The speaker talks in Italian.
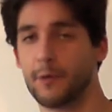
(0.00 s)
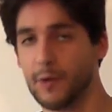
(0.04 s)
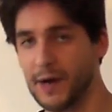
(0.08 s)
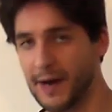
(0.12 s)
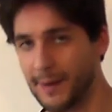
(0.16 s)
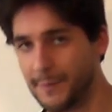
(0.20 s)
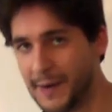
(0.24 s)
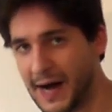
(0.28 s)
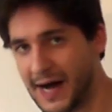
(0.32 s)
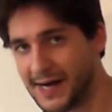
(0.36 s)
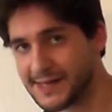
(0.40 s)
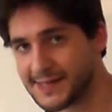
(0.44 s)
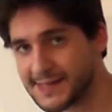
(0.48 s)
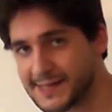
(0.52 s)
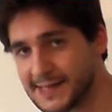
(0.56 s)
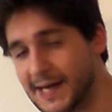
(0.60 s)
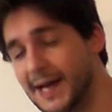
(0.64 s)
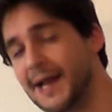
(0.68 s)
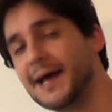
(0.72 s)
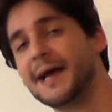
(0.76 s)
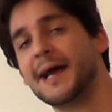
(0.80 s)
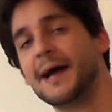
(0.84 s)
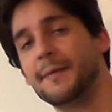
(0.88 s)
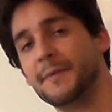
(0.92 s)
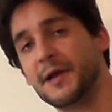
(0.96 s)
quella bassa,
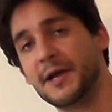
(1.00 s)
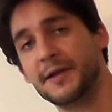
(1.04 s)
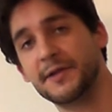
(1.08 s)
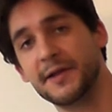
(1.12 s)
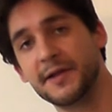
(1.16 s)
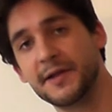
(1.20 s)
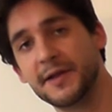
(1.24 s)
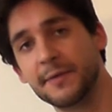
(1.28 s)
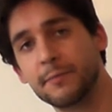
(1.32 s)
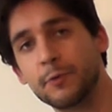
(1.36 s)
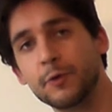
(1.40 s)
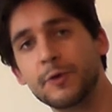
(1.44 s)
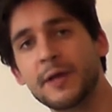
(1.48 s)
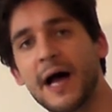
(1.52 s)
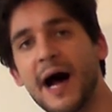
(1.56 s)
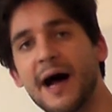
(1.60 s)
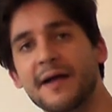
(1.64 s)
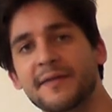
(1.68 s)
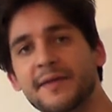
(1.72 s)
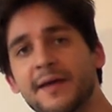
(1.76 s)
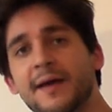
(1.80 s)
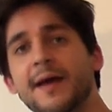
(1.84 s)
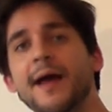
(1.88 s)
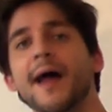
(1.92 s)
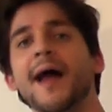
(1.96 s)
la Camera dei
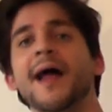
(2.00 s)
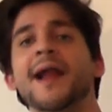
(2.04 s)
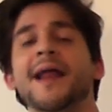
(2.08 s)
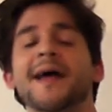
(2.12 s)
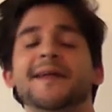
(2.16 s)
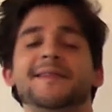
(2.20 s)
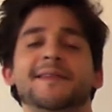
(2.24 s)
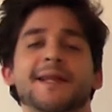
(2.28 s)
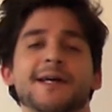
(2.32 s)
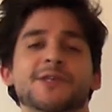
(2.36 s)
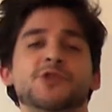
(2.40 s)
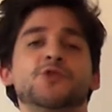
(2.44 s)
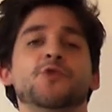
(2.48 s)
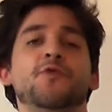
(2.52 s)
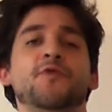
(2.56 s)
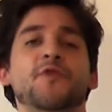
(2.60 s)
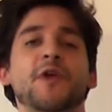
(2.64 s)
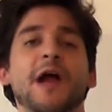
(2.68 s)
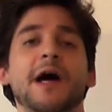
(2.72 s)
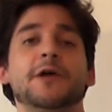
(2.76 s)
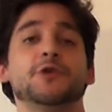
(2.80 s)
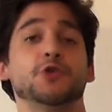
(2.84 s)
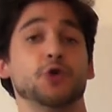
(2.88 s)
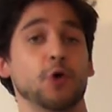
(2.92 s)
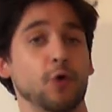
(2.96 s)
Deputati, è eletta a
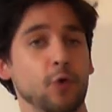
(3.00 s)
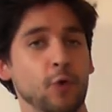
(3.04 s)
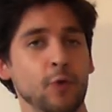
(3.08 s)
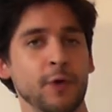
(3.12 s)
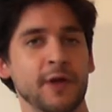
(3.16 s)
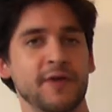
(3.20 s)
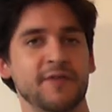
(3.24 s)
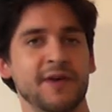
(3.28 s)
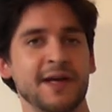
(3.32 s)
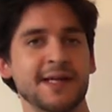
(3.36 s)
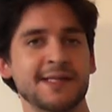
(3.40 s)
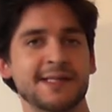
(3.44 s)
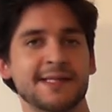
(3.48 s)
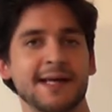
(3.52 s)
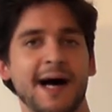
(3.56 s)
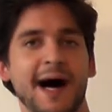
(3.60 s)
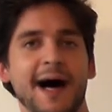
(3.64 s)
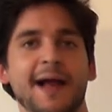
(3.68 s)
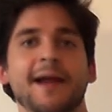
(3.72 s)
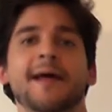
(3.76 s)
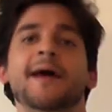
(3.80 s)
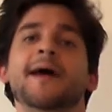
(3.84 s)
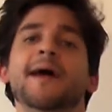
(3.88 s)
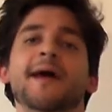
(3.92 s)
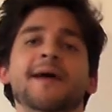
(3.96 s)
suffragio
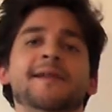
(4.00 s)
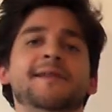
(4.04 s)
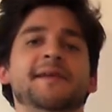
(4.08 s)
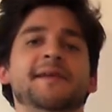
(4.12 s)
universale e